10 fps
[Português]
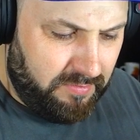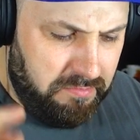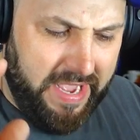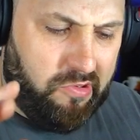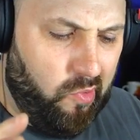
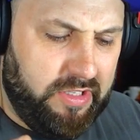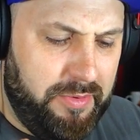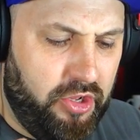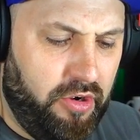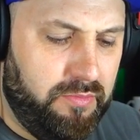Minha conta
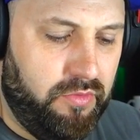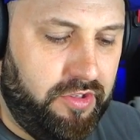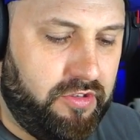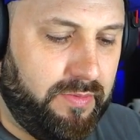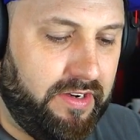melhorou
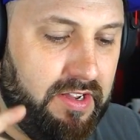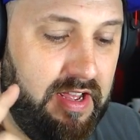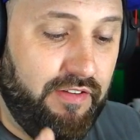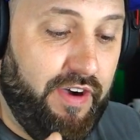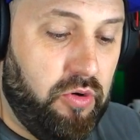muito, mano.
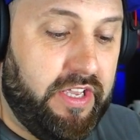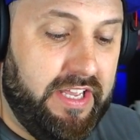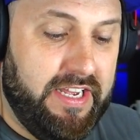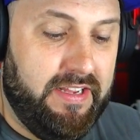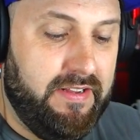
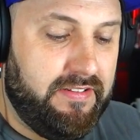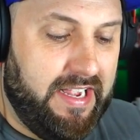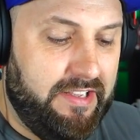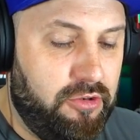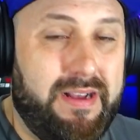Valkyria
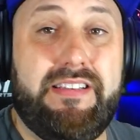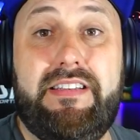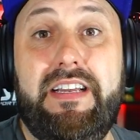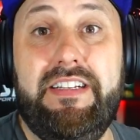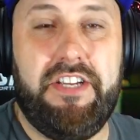tá indo
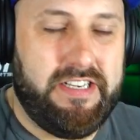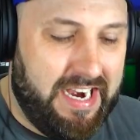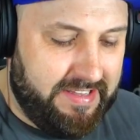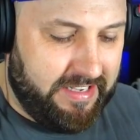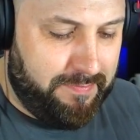bastante é
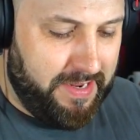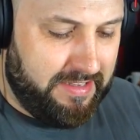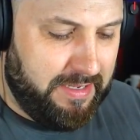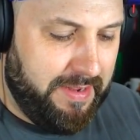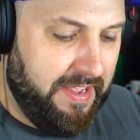carta aqui pra ela
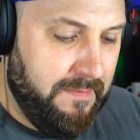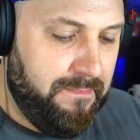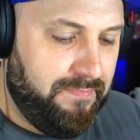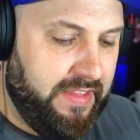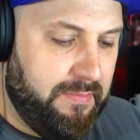também.
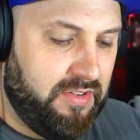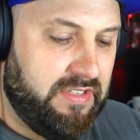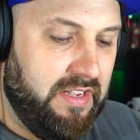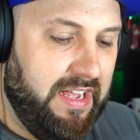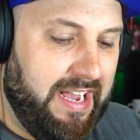Temos
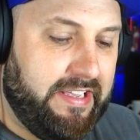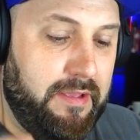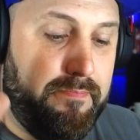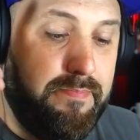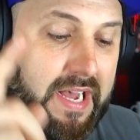aqui
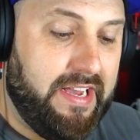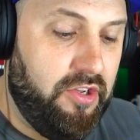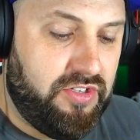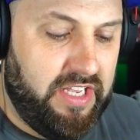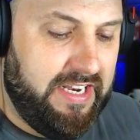barril
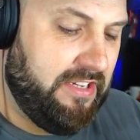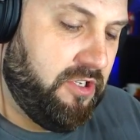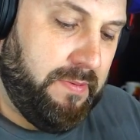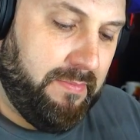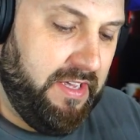de esqueletos, que
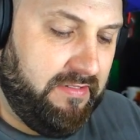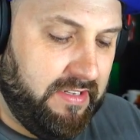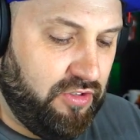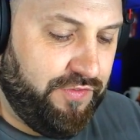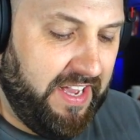pra mim
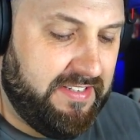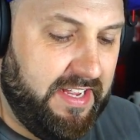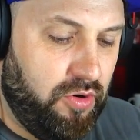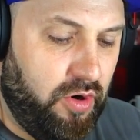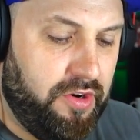tanto faz
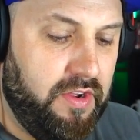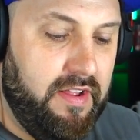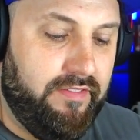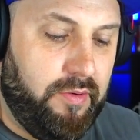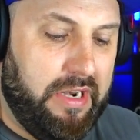é ouro.
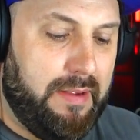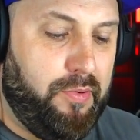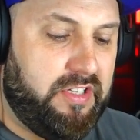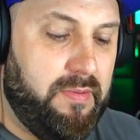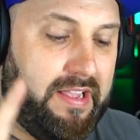Vamos lá, a
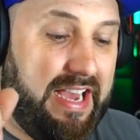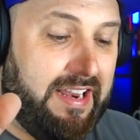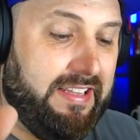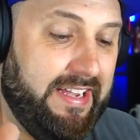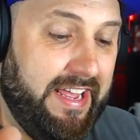próxima
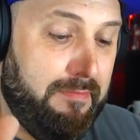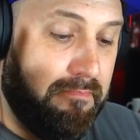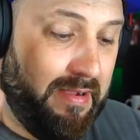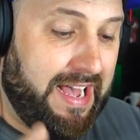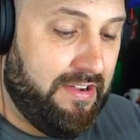carta é
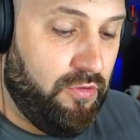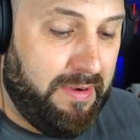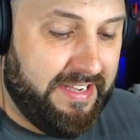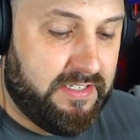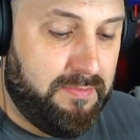mago,
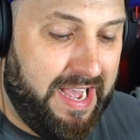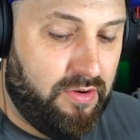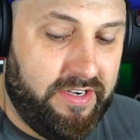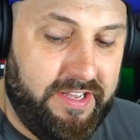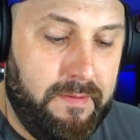mais mago
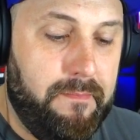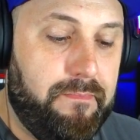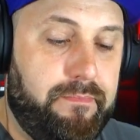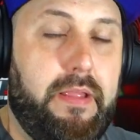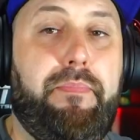ali,
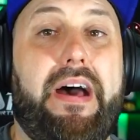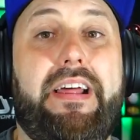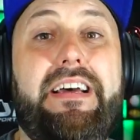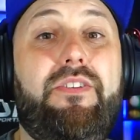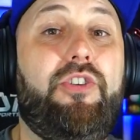
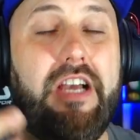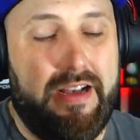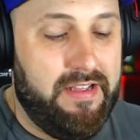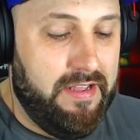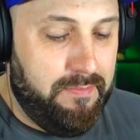preparando
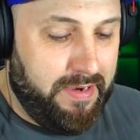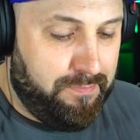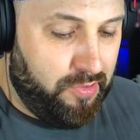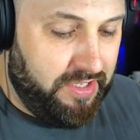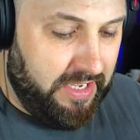já pra
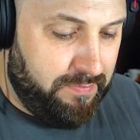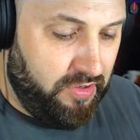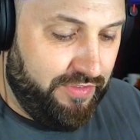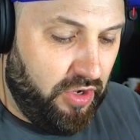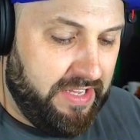poder ir pro
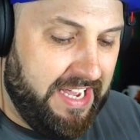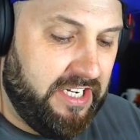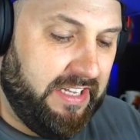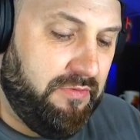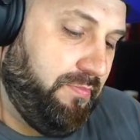nível 10, já
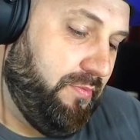tá